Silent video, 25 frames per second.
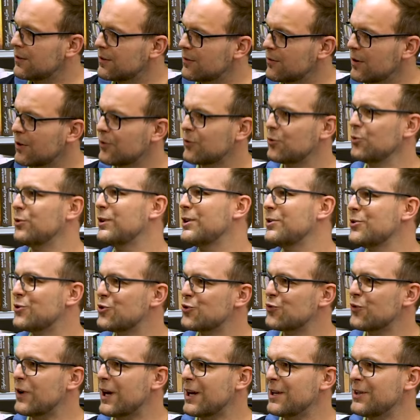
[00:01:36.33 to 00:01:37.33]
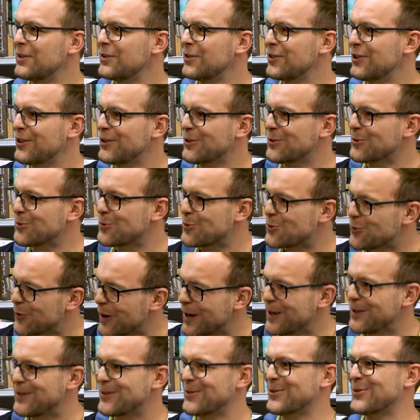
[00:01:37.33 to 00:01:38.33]
was du den Schweizerinnen und
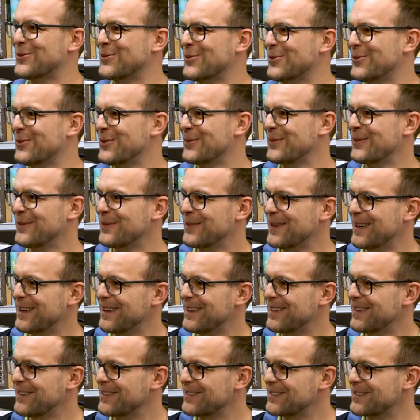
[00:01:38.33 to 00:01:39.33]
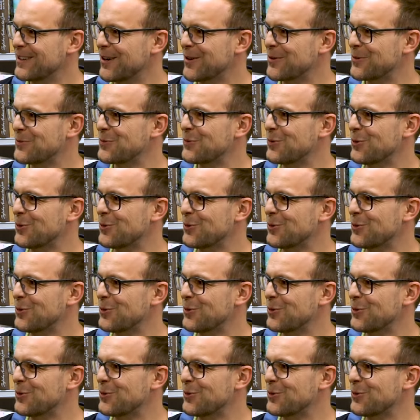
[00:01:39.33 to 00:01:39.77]
Schweizern so äh, sagen